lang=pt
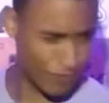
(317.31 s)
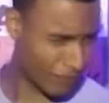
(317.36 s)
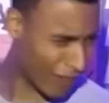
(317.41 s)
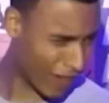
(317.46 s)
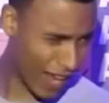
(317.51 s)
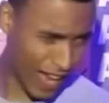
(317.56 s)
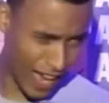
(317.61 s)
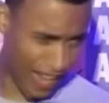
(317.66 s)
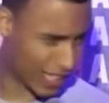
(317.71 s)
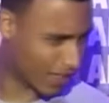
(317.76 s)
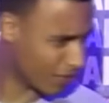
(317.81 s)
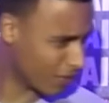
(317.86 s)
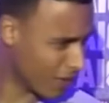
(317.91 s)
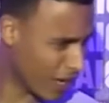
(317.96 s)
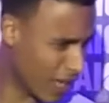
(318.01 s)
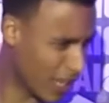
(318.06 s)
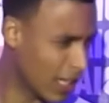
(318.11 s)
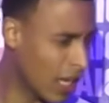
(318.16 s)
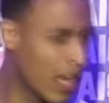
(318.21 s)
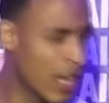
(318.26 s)
Ferrada,
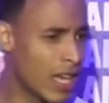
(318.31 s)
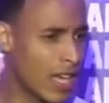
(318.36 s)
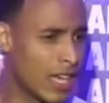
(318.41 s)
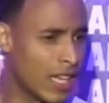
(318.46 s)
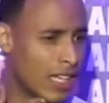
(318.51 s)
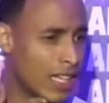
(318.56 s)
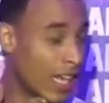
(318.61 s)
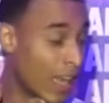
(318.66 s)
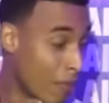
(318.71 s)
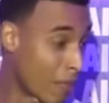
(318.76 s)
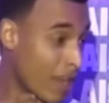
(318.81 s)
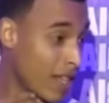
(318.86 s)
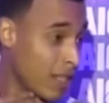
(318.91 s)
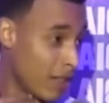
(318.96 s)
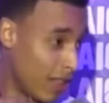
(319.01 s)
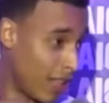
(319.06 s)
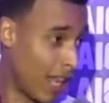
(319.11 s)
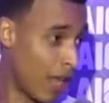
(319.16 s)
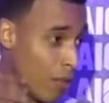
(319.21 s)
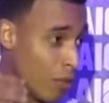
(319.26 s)
ferrada. E, mas
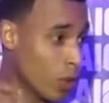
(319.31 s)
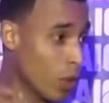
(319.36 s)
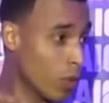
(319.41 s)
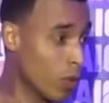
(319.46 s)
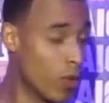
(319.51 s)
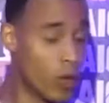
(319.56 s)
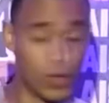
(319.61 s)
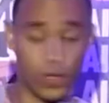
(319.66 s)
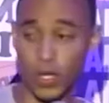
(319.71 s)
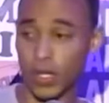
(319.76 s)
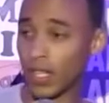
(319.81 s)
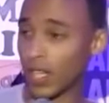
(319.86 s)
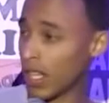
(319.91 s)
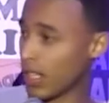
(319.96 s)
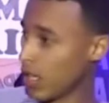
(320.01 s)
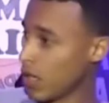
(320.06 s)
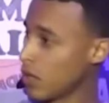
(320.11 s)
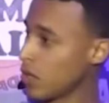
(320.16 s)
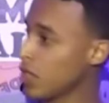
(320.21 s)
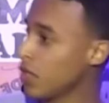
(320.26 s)
lá é muito bom, só que lá
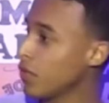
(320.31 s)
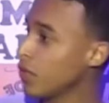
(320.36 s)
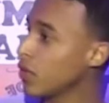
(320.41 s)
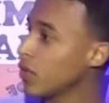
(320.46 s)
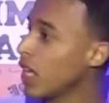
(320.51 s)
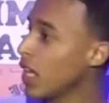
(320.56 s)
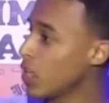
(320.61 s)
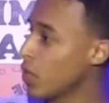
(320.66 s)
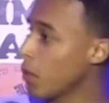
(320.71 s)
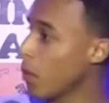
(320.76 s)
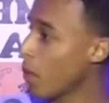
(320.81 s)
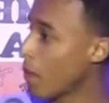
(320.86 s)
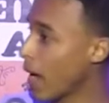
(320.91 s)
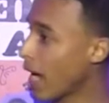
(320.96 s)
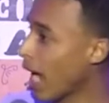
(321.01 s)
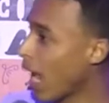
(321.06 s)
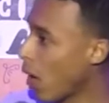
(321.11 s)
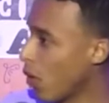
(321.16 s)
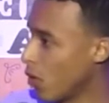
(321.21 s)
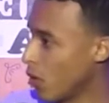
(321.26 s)
tem algumas dificuldades, tipo,
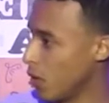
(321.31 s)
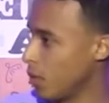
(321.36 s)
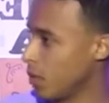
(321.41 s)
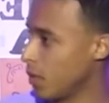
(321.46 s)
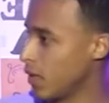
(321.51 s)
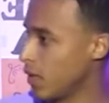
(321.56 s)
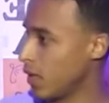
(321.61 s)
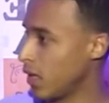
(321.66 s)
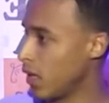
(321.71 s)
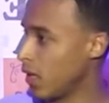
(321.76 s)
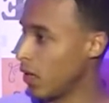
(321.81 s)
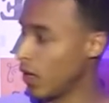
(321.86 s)
pegar ônibus, assim.